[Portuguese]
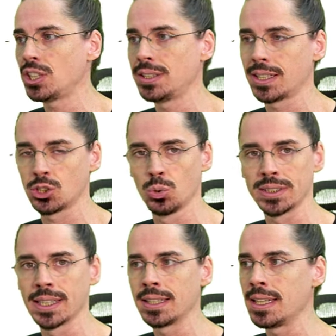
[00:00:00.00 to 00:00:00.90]
entre as
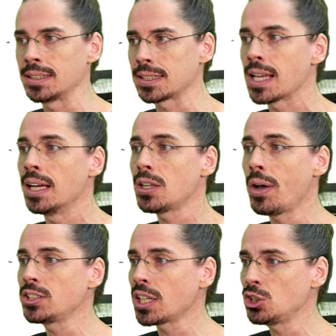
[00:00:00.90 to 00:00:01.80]
duas grandezas. Então
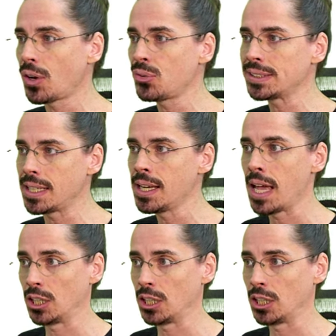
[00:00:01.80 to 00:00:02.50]
é isso que a gente vai fazer.